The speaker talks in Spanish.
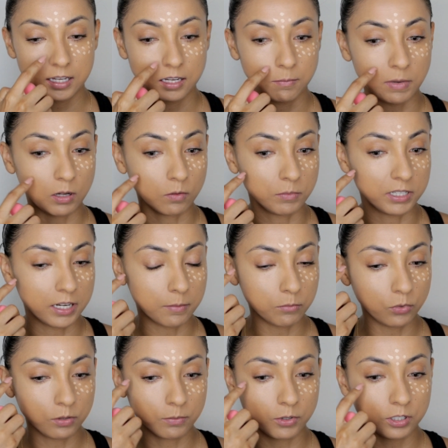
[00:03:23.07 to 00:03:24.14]
y me ilumina
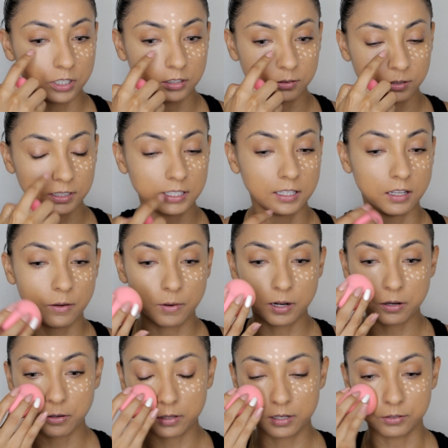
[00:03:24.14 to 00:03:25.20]
muy bonito aquí
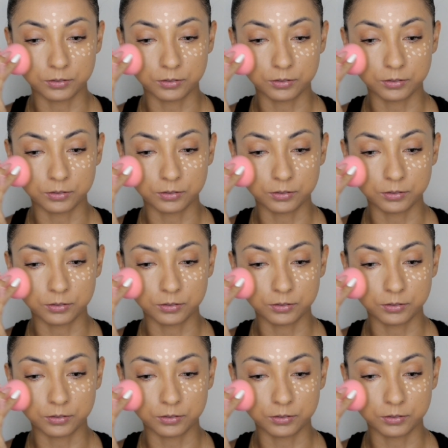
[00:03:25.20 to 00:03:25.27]
debajo de